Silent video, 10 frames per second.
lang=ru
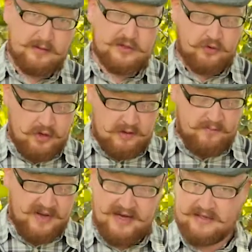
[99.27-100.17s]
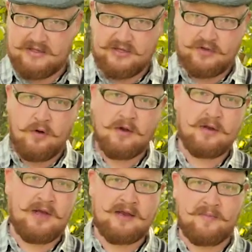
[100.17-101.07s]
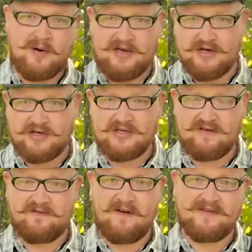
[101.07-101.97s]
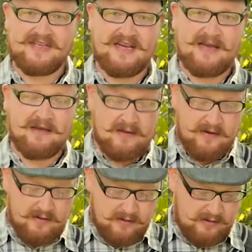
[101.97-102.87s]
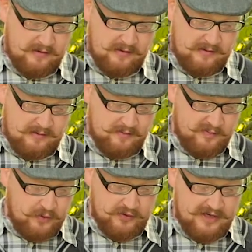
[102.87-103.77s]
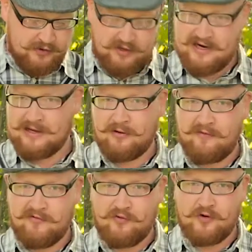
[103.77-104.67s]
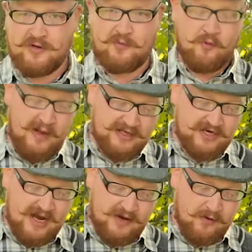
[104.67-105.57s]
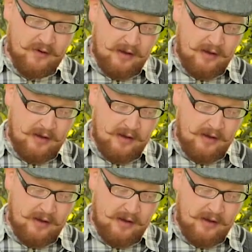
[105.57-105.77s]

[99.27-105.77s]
Соль, перец, чеснок, они практически во все э, блюда, которые я готовлю, входят по умолчанию.